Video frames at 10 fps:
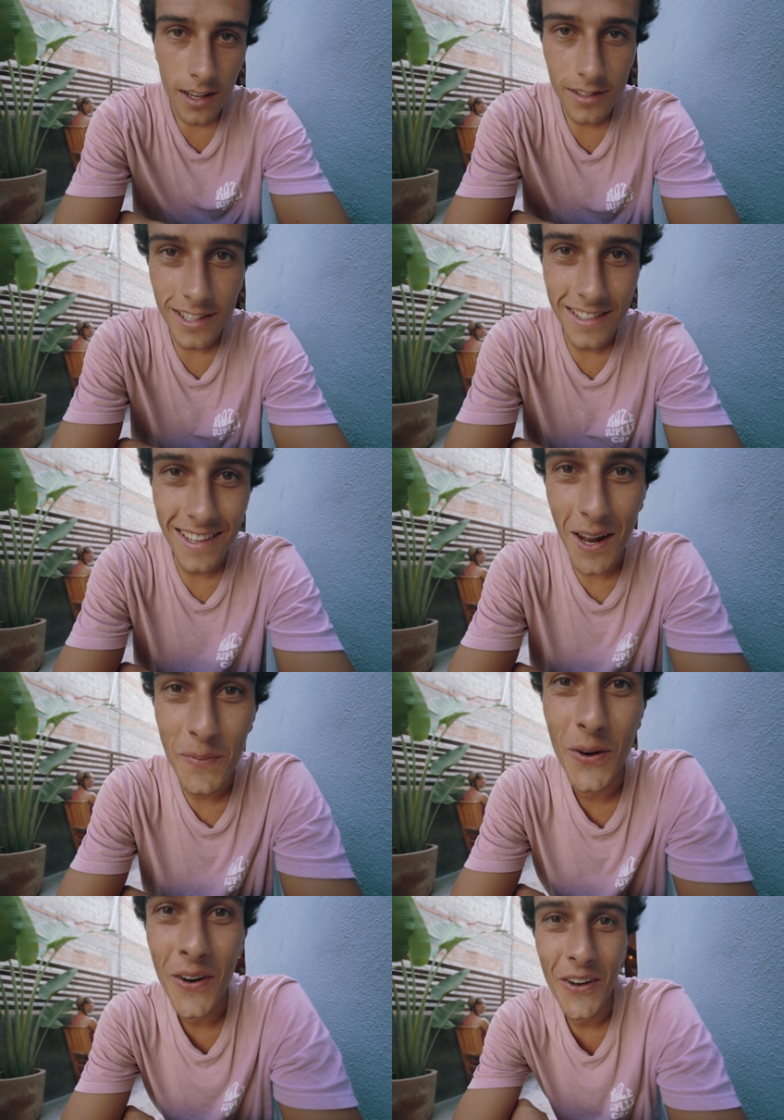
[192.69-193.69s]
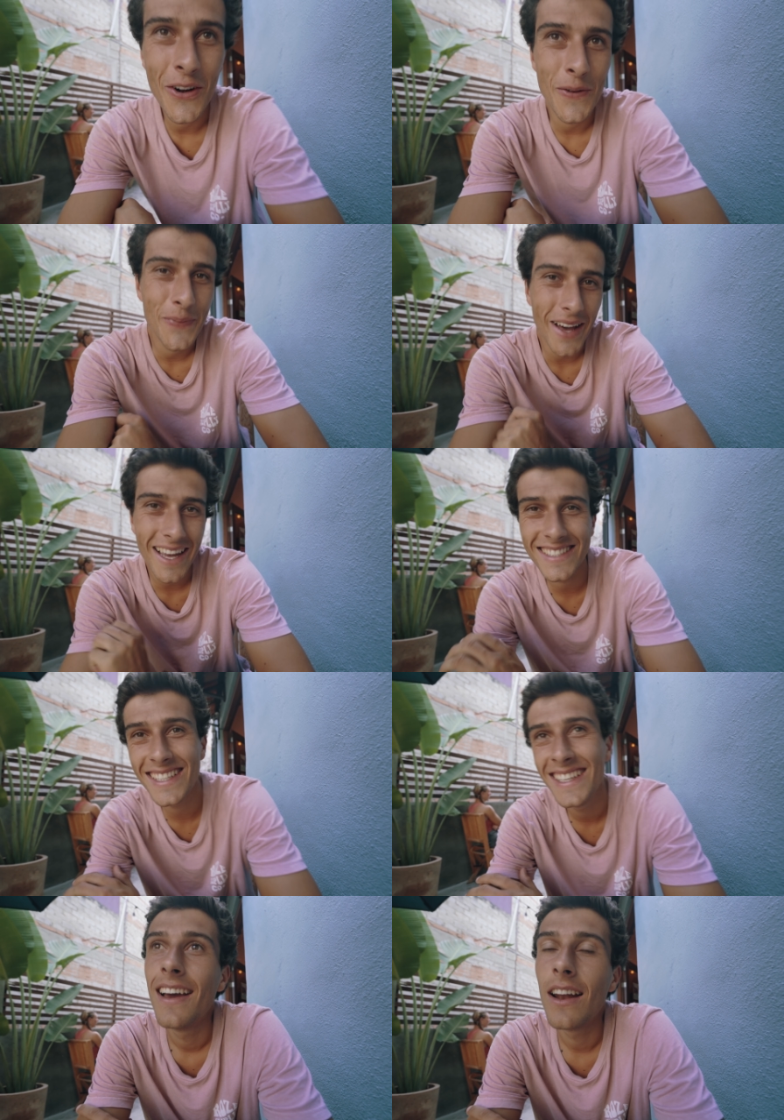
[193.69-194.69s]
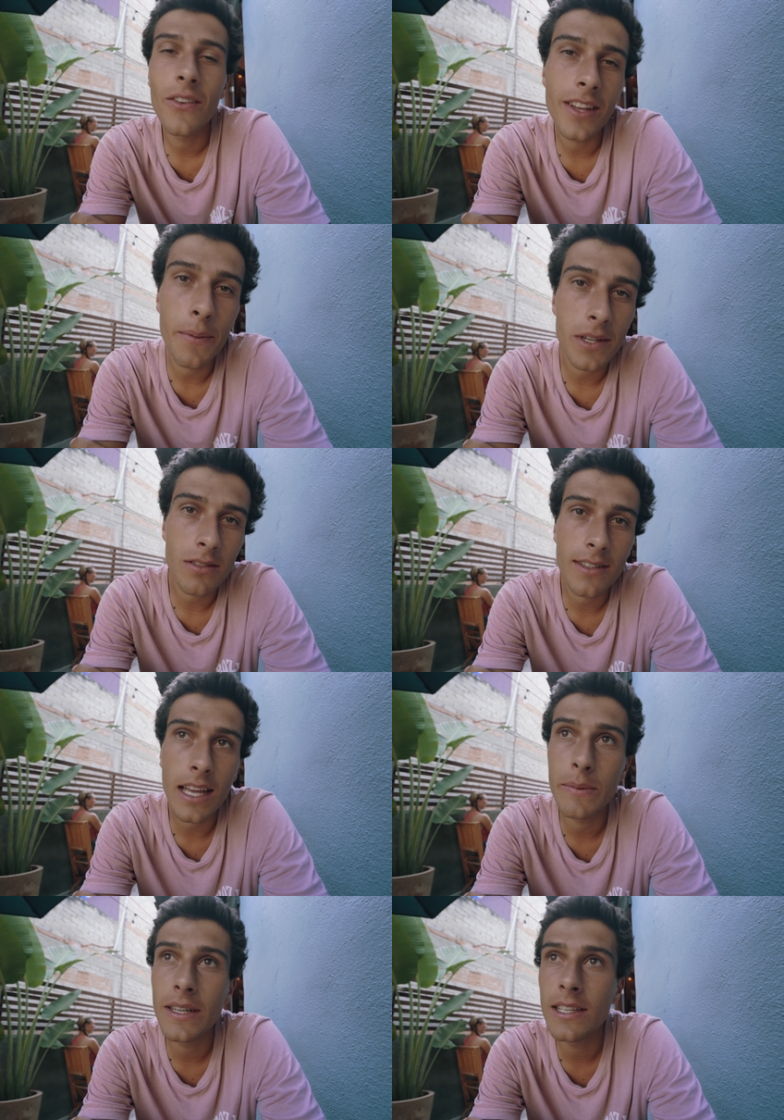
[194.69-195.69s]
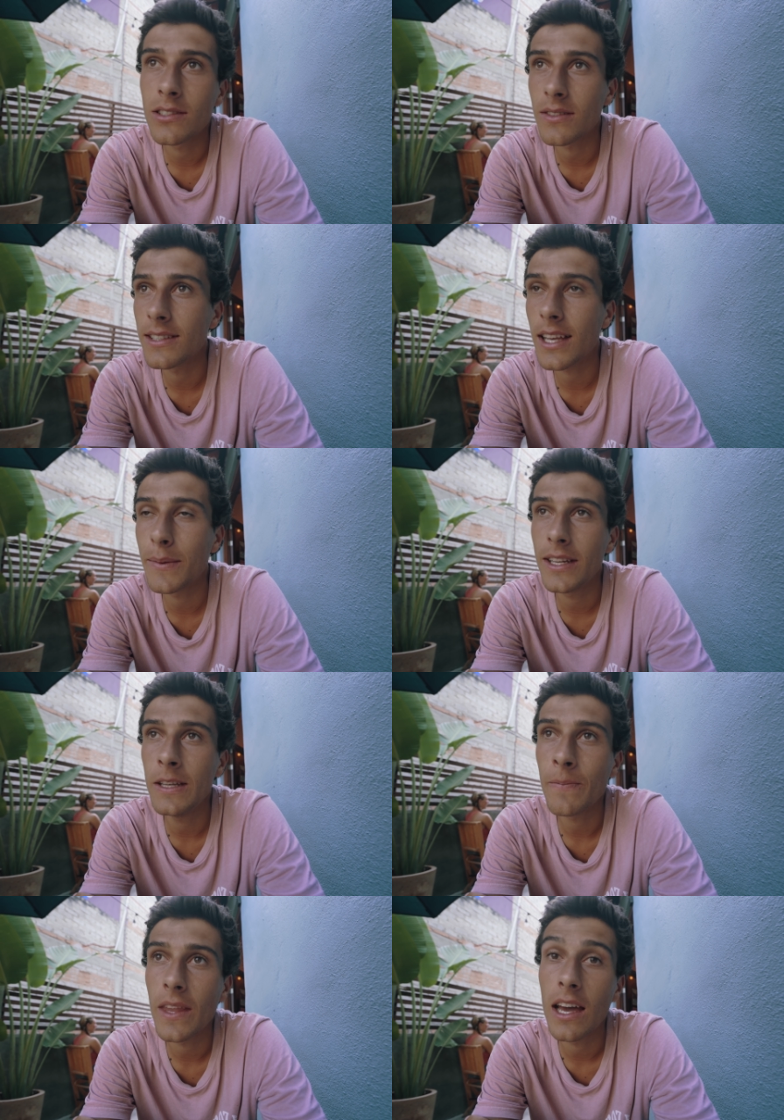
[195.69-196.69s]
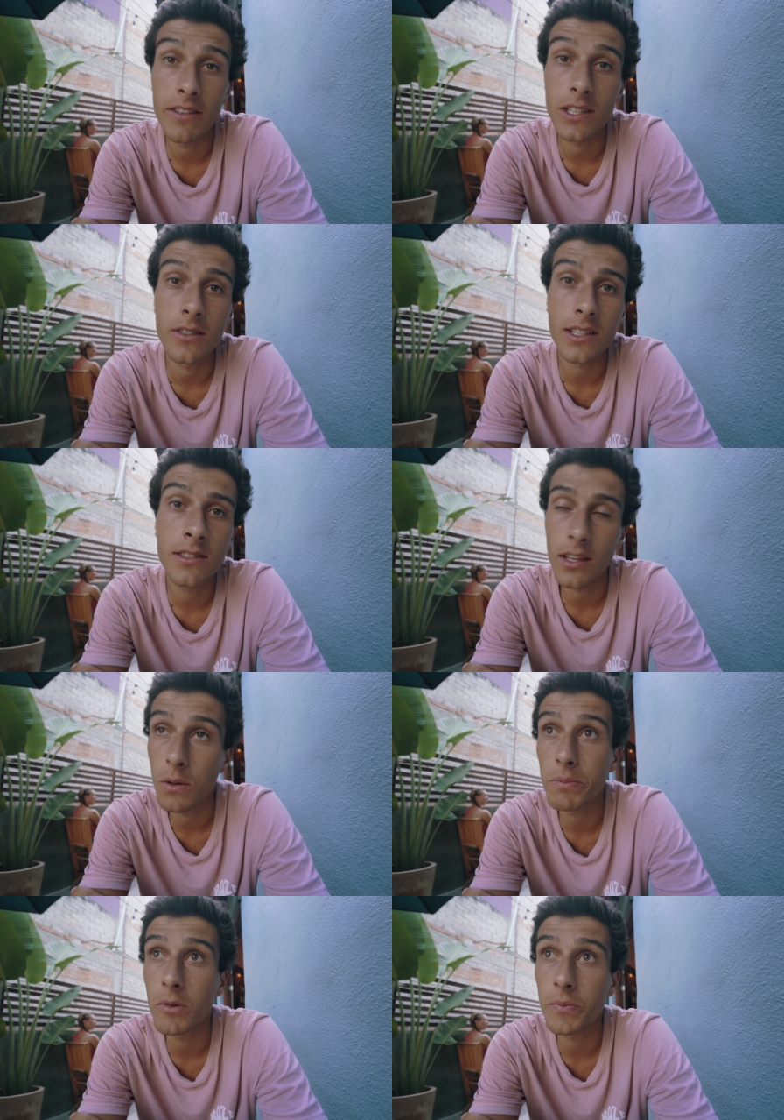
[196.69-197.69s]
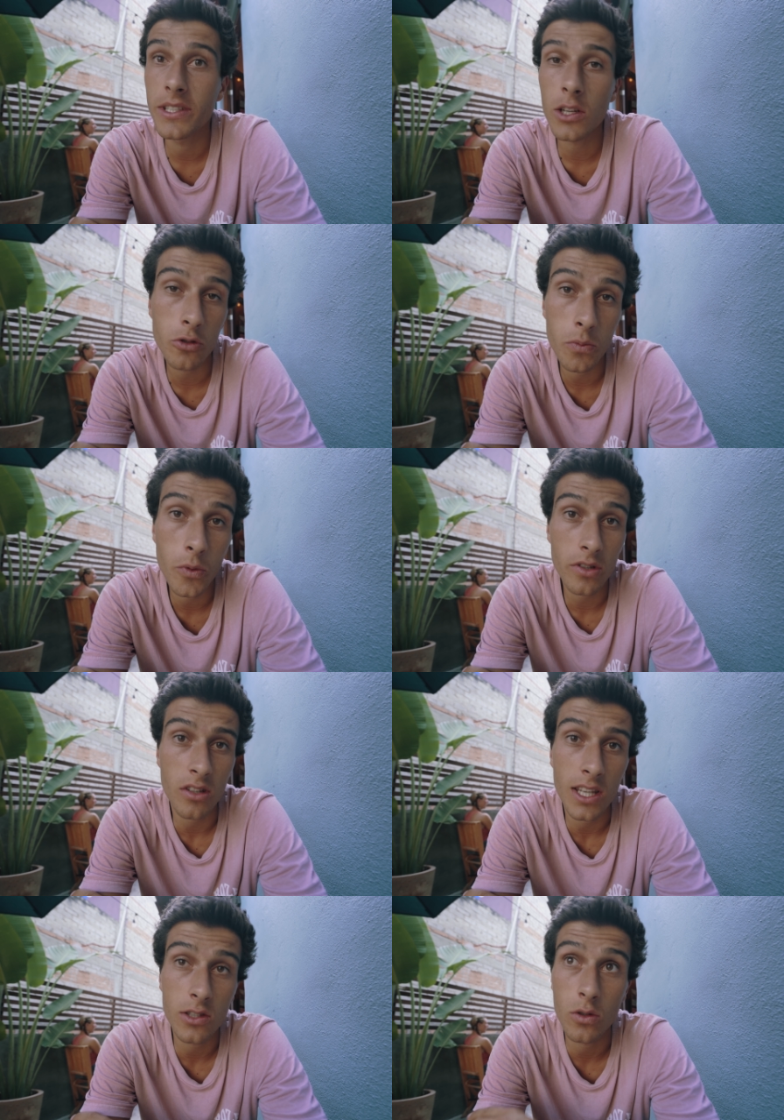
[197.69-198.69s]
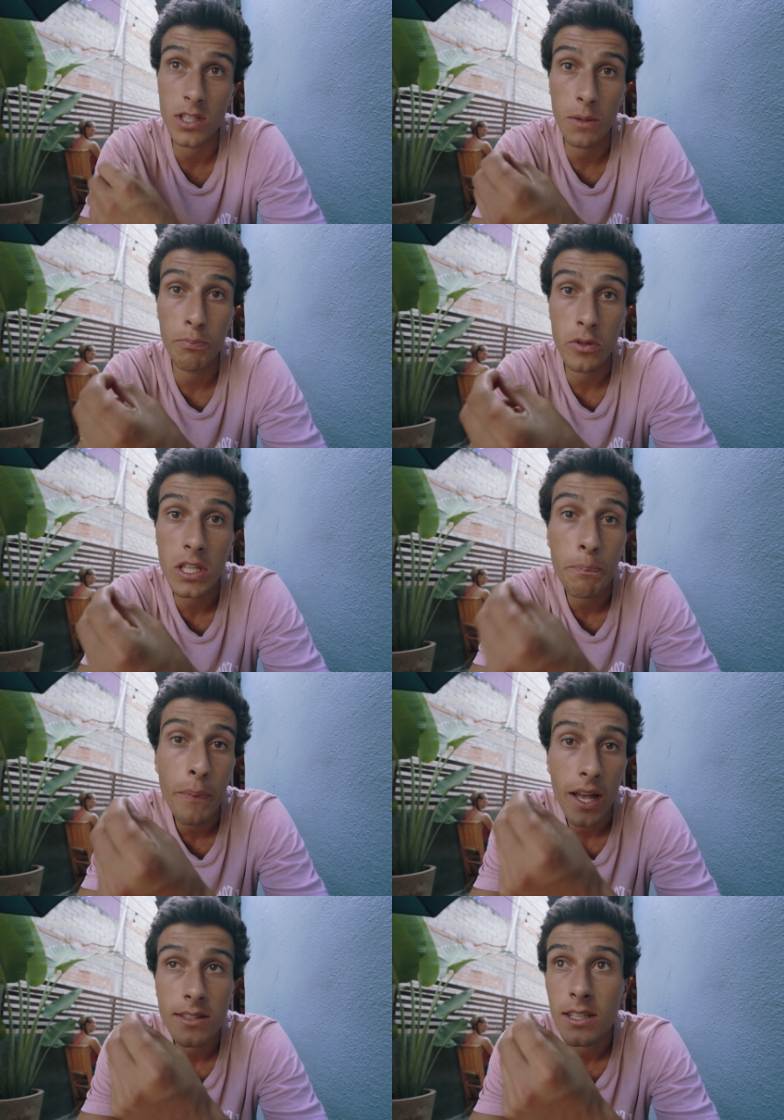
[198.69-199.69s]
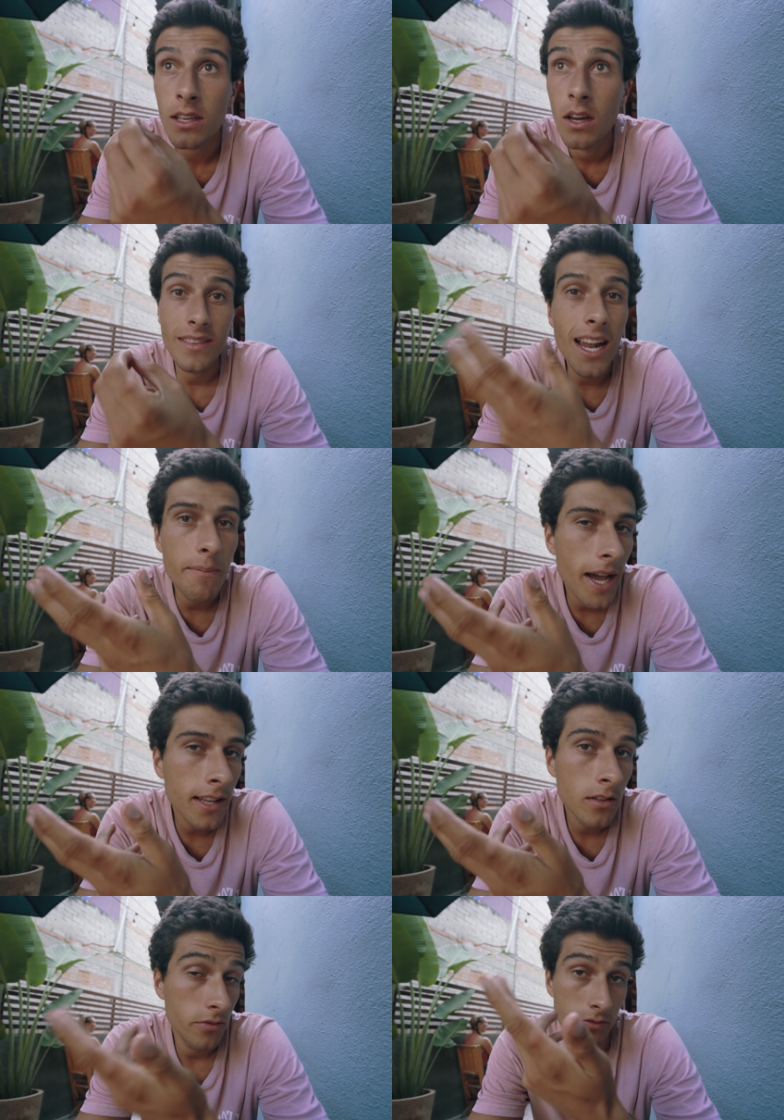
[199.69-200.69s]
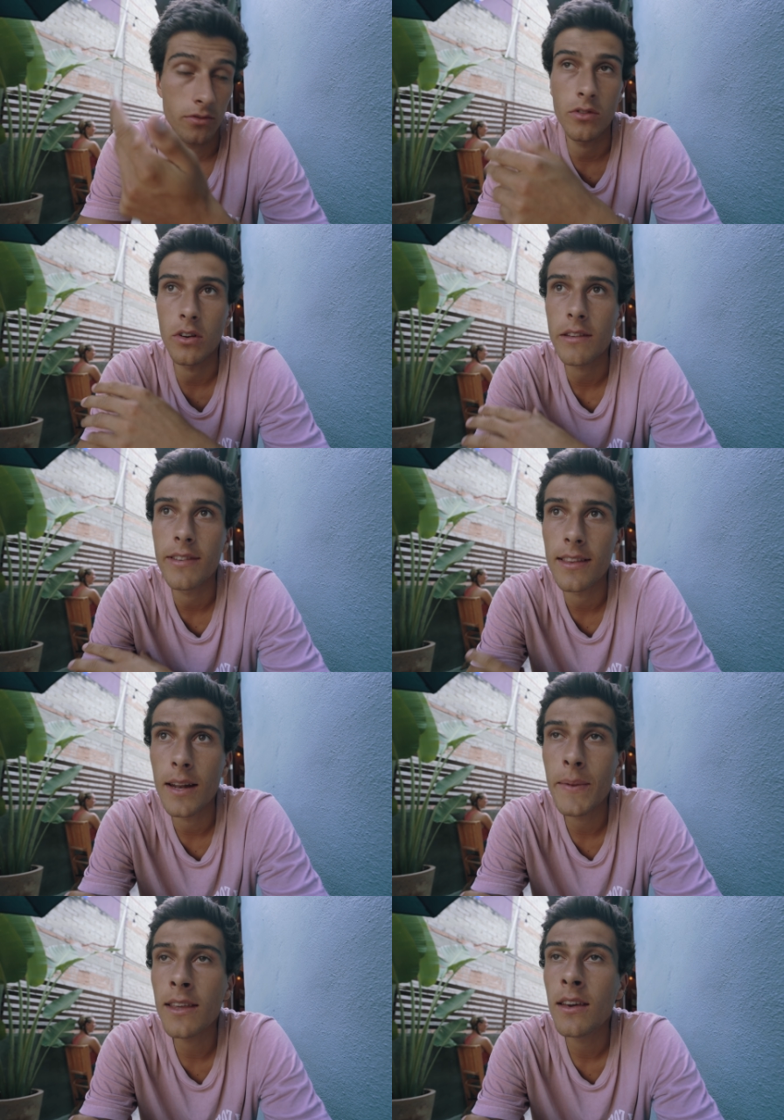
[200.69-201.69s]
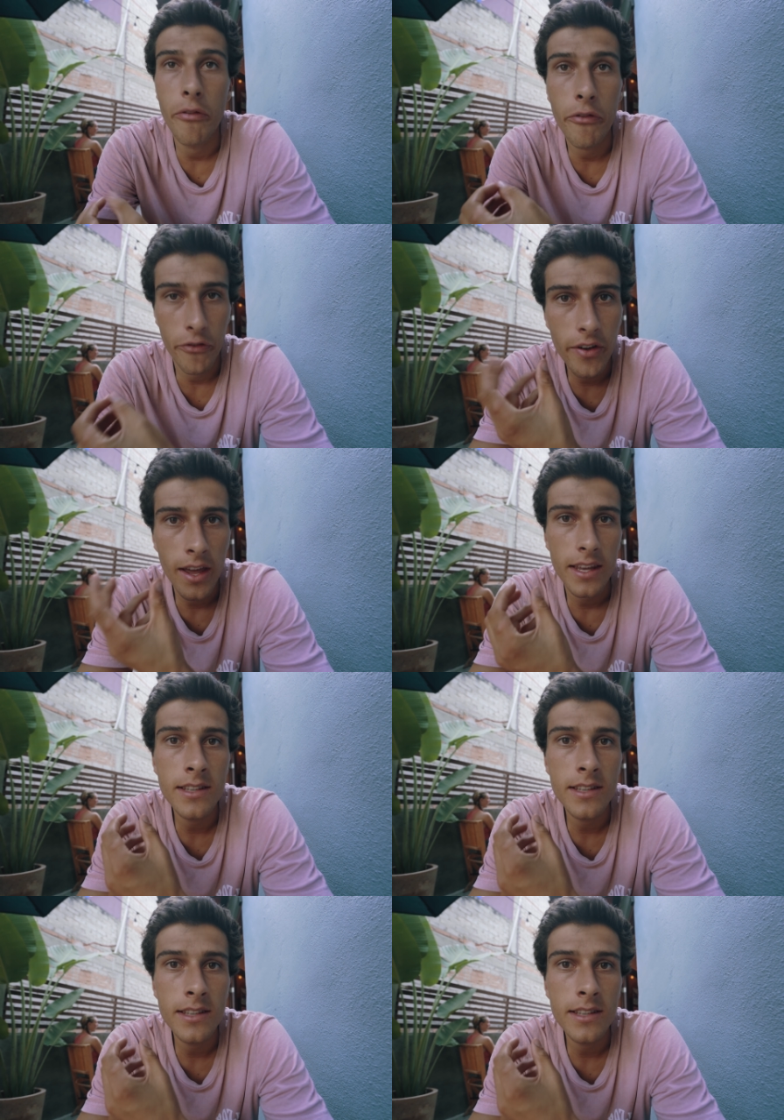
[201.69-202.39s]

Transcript: c'est littéralement le paradis. Là, on a l'impression d'être à Bali sans être à Bali, avec Henri, ce qui est complètement bizarre. Tu te demandes qu'est-ce que cette petite partie d'Allemagne, vu qu'Henri vient d'Allemagne, fait